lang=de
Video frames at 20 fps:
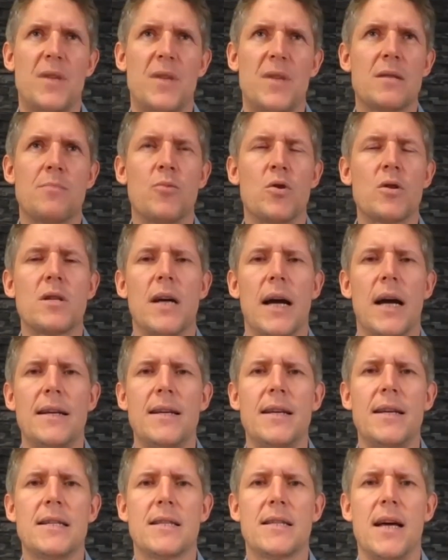das muss eigentlich
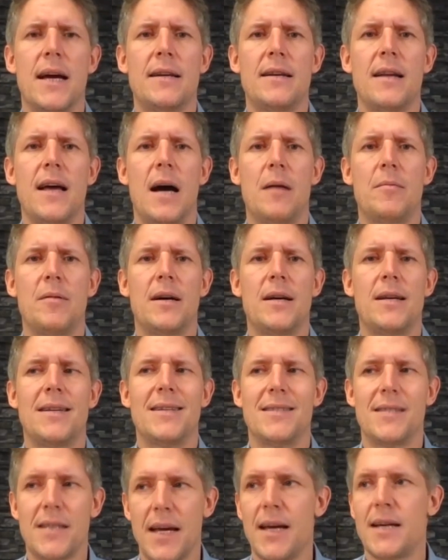nicht sein, aber
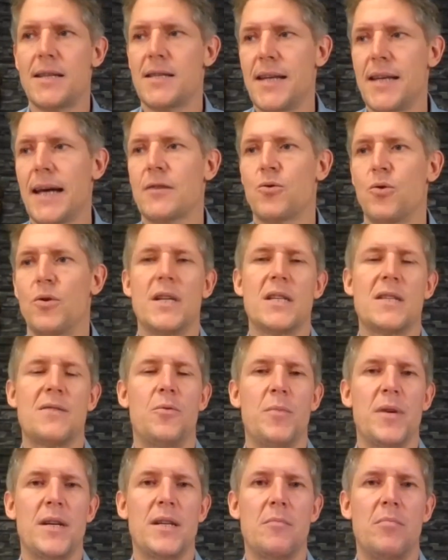der Sektor ist für
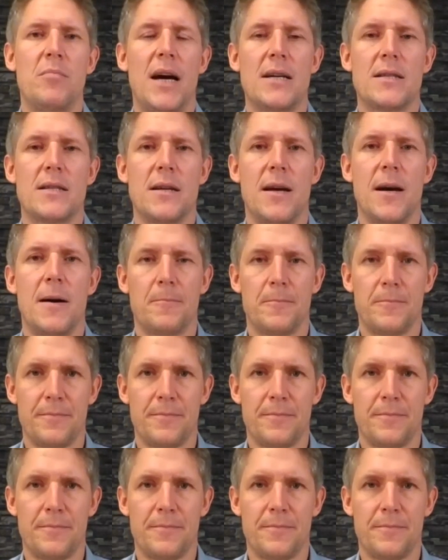mich eine Blase, ja.